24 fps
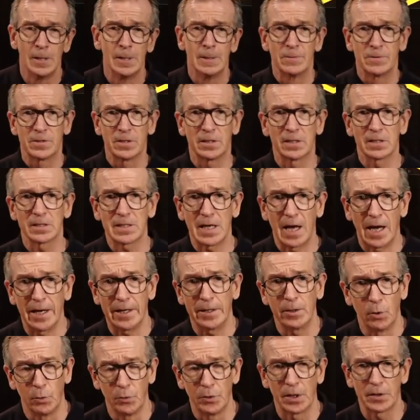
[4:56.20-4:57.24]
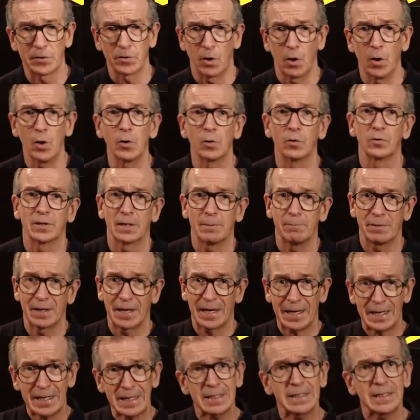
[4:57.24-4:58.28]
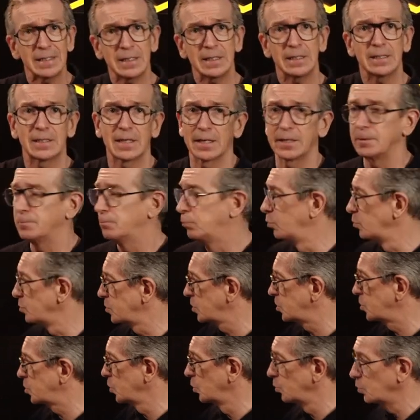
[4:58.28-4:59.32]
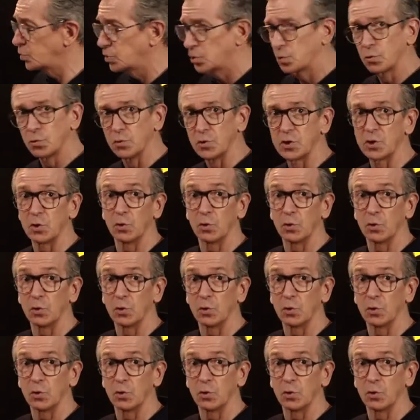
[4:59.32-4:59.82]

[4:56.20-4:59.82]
sind das 100 Euro, dann berechne ich ja die Positionsgröße.